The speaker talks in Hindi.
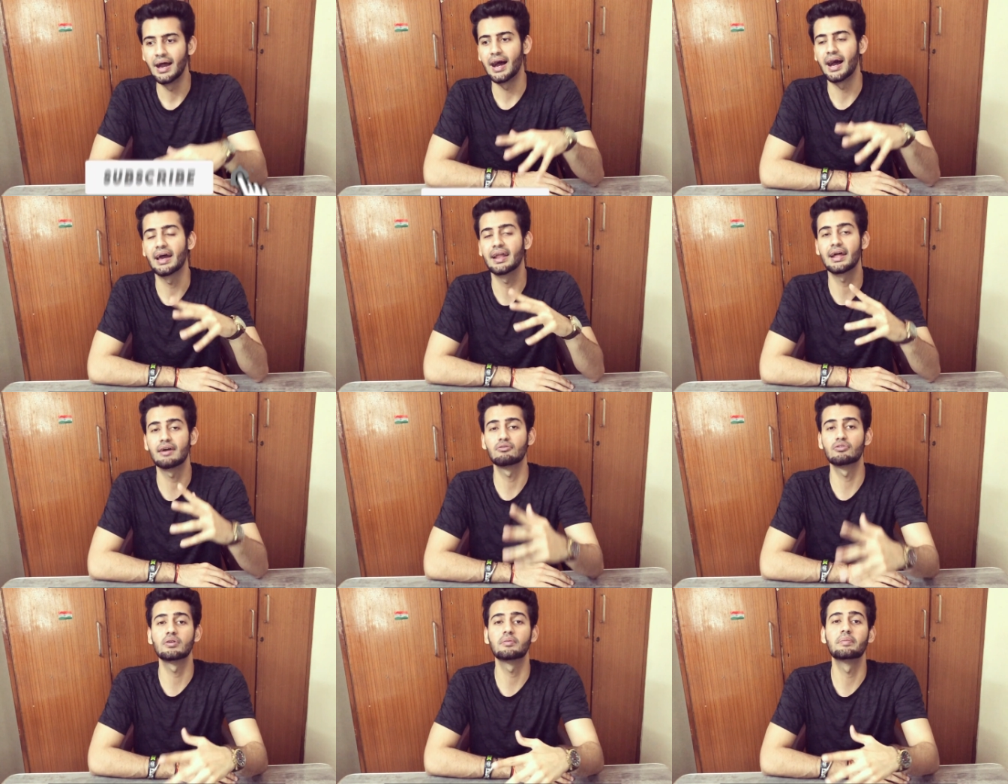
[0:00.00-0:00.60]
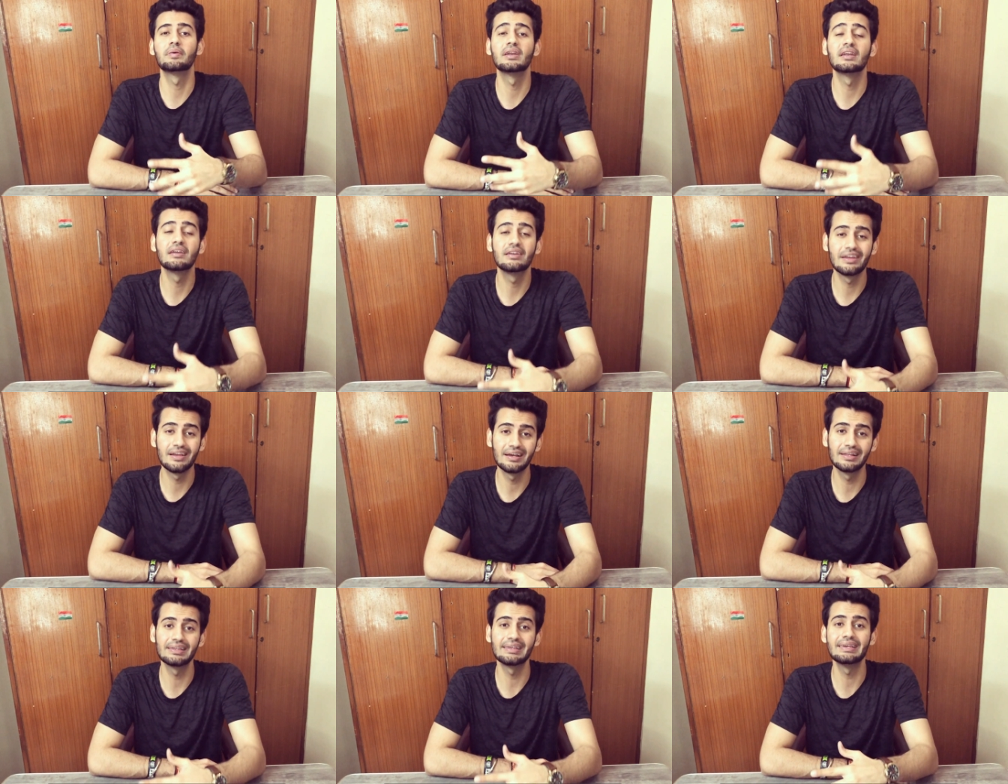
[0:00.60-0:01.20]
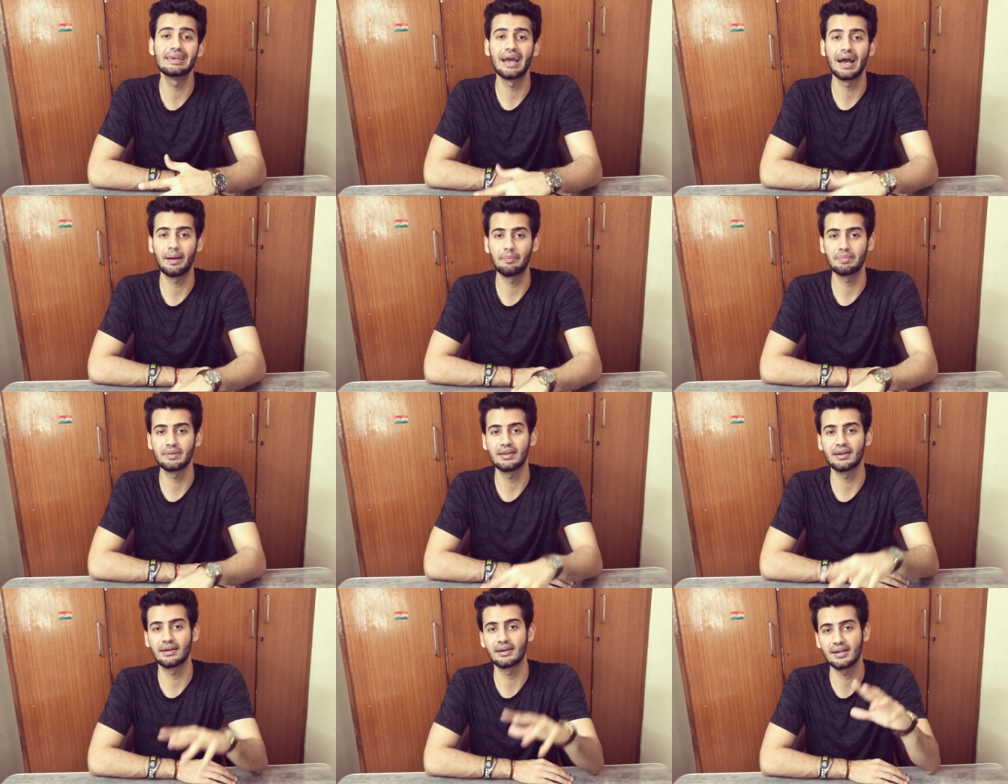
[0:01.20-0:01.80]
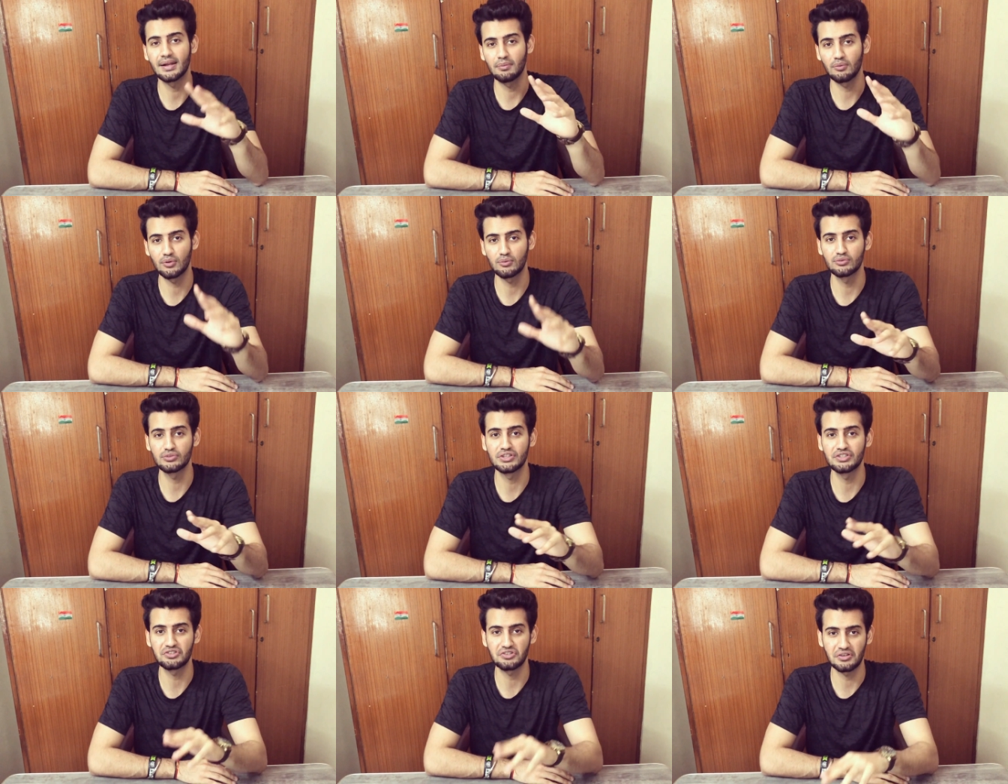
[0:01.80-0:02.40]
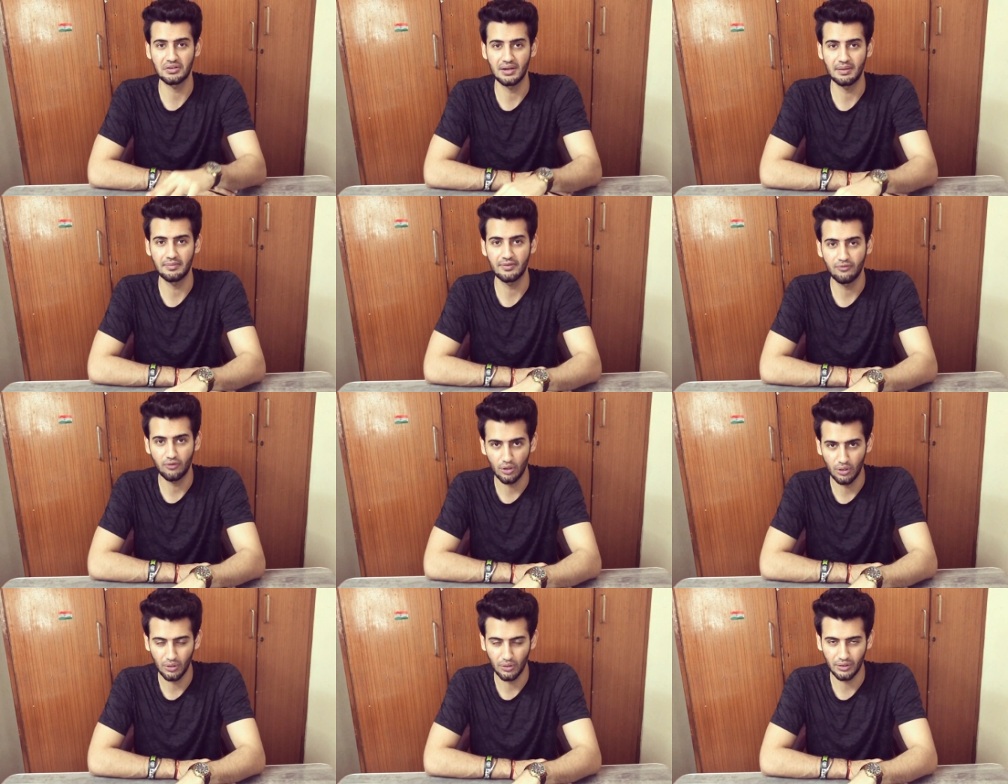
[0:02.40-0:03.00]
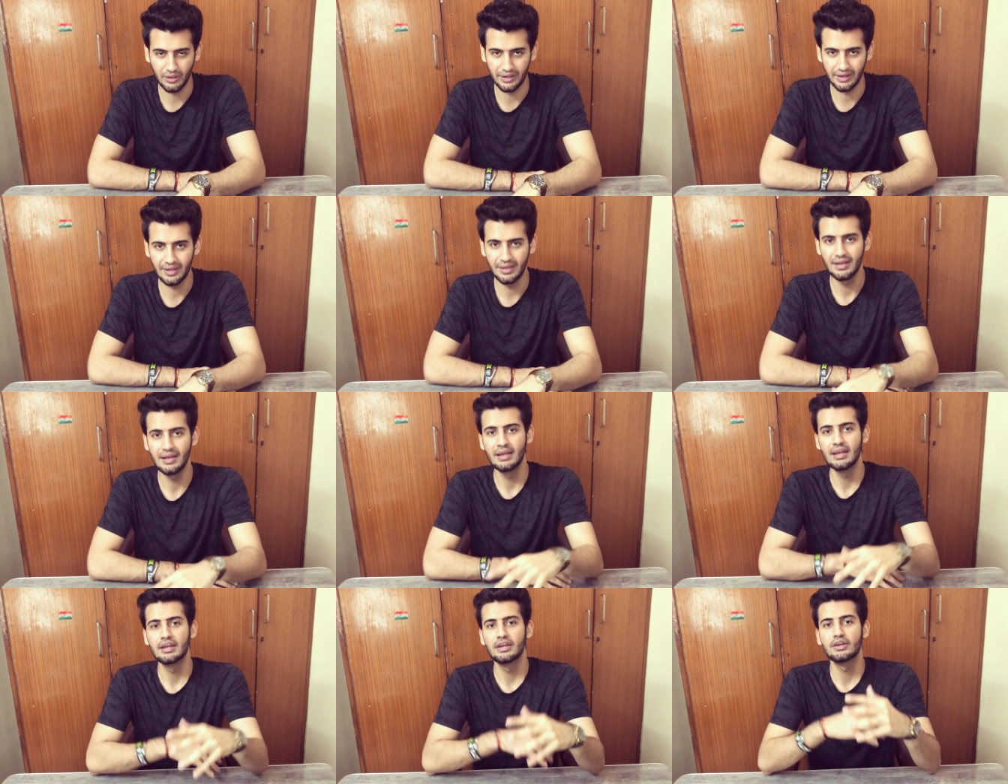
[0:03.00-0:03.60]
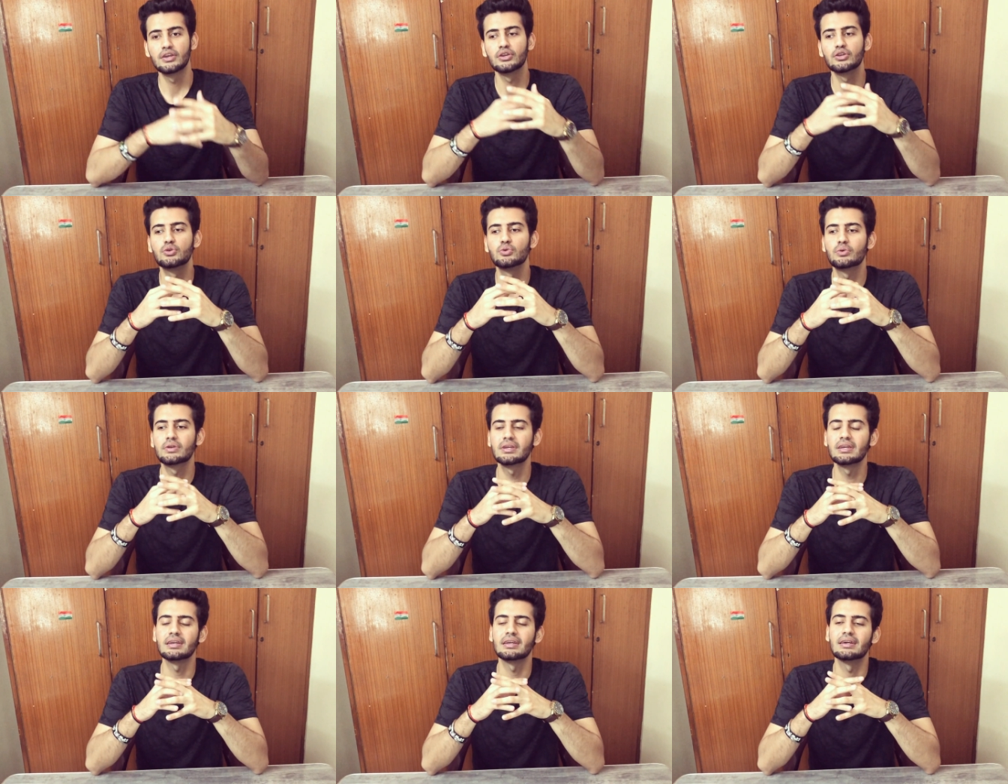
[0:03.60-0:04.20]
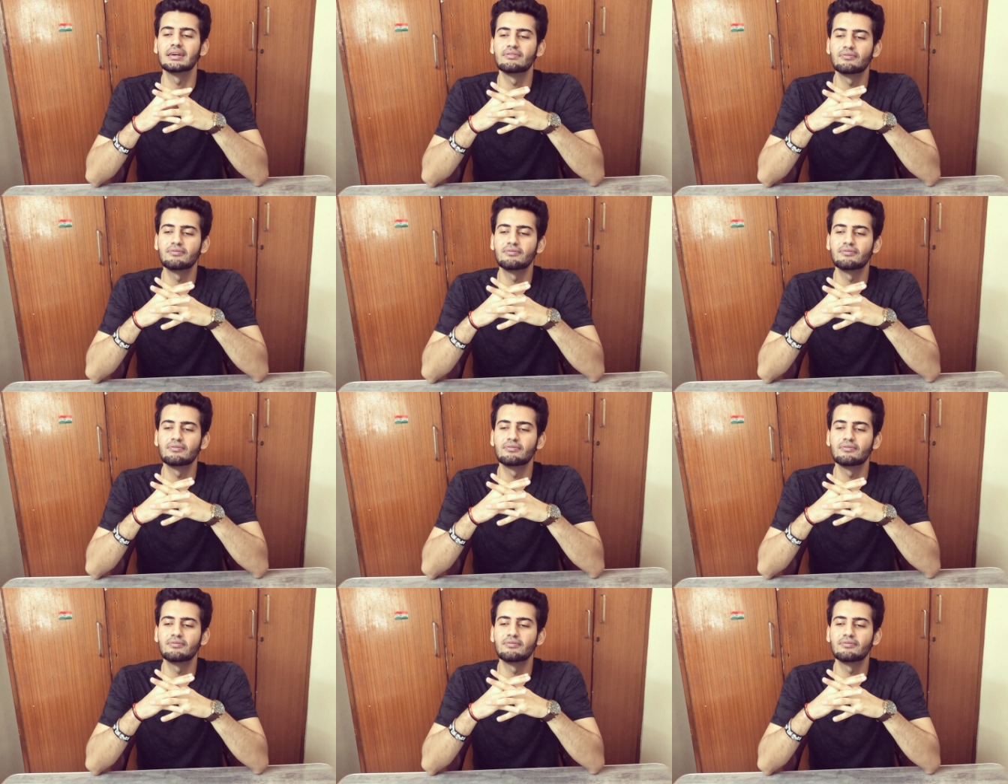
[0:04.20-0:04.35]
एंड आई वुड बी रियली हैप्पी अगर आप लोग मुझे इंस्टाग्राम पे फॉलो करें क्योंकि